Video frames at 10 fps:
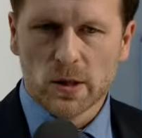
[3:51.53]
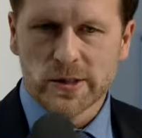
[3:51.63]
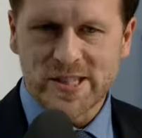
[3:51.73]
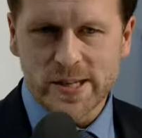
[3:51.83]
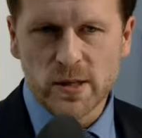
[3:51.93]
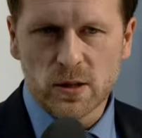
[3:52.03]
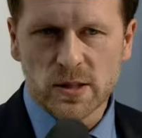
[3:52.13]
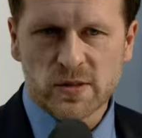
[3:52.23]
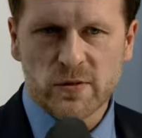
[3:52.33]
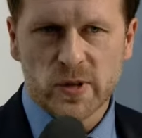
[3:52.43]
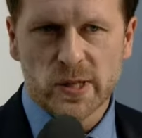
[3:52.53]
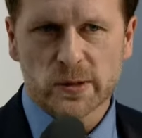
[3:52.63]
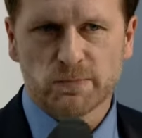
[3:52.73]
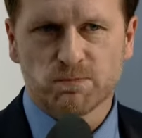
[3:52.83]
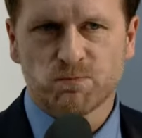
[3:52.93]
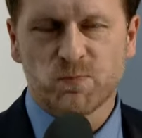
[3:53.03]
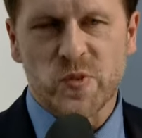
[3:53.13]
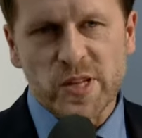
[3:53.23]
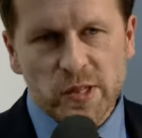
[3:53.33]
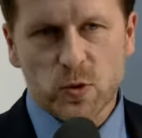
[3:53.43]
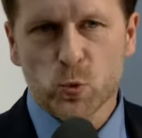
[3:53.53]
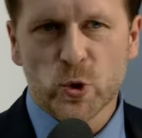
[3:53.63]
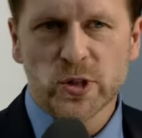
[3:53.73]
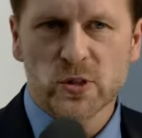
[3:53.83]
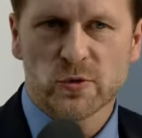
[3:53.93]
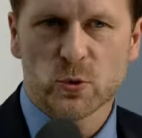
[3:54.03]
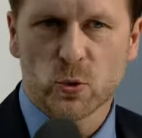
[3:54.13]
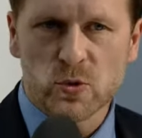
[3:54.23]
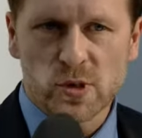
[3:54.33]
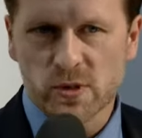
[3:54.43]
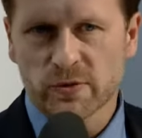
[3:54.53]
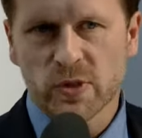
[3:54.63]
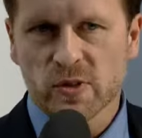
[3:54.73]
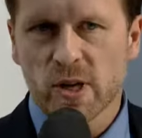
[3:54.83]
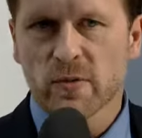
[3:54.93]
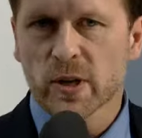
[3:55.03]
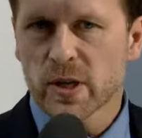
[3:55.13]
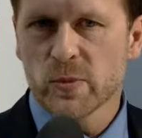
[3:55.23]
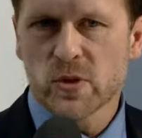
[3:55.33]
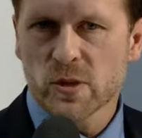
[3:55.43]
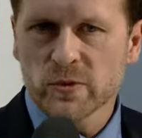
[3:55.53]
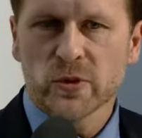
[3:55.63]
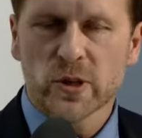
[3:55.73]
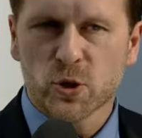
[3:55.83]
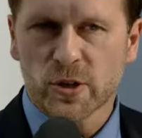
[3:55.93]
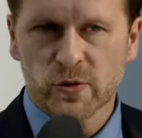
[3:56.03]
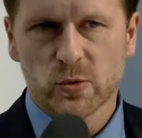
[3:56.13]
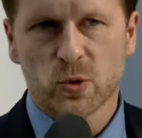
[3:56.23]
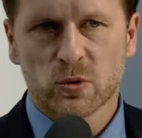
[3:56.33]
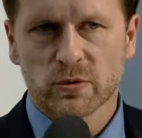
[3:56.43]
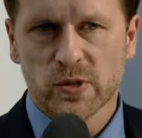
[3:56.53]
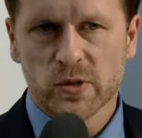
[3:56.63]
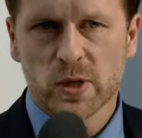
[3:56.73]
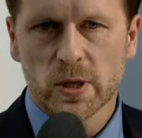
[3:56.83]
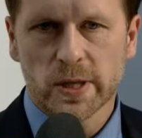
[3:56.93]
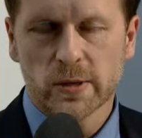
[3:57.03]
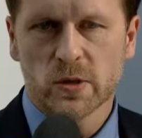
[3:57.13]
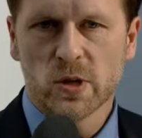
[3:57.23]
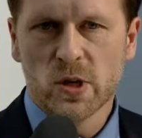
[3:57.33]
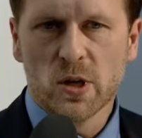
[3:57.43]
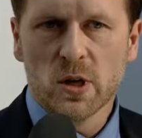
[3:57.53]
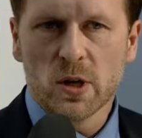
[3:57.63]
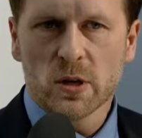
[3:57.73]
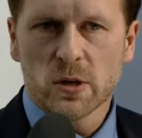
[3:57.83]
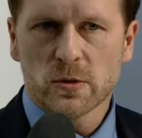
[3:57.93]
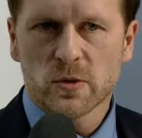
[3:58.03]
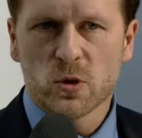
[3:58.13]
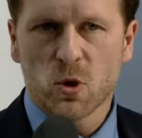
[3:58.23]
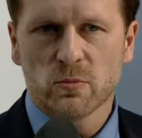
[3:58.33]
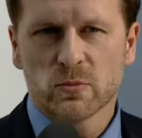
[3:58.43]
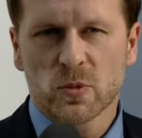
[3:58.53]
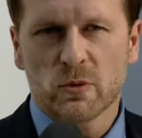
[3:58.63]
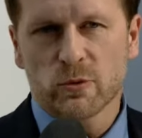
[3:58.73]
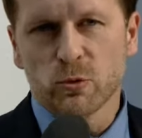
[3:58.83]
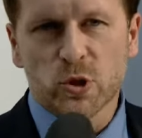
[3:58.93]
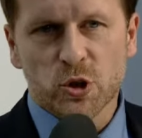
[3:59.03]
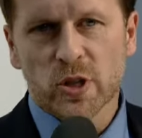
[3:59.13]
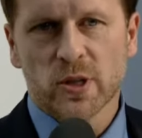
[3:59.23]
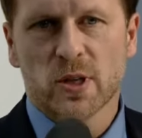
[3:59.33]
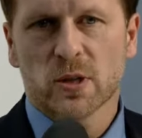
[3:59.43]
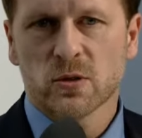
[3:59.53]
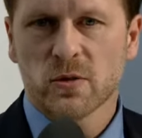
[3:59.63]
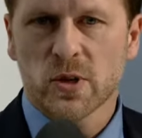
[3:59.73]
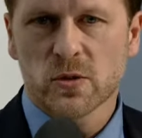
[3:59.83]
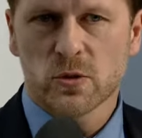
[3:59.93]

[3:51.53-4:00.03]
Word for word: Die Inhalte werden nicht nur jetzt von uns, also von der Cyberakademie selber, von der Geschäftsführung festgelegt. Äh, sie kommen auf unterschiedliche Art und Weise